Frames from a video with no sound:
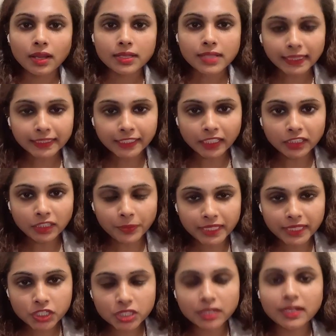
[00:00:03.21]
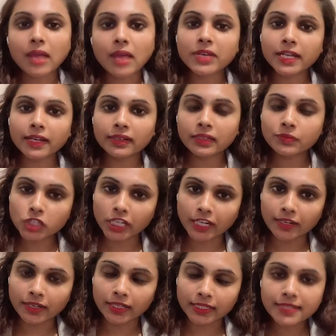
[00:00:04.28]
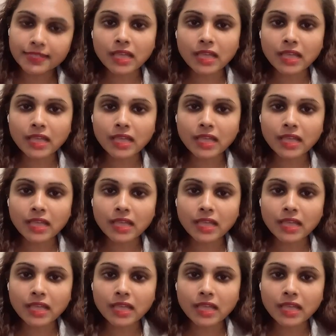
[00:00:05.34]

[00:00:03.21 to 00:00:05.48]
హత్యాంధ్రప్రదేశ్గా నామకరణం చేయడానికి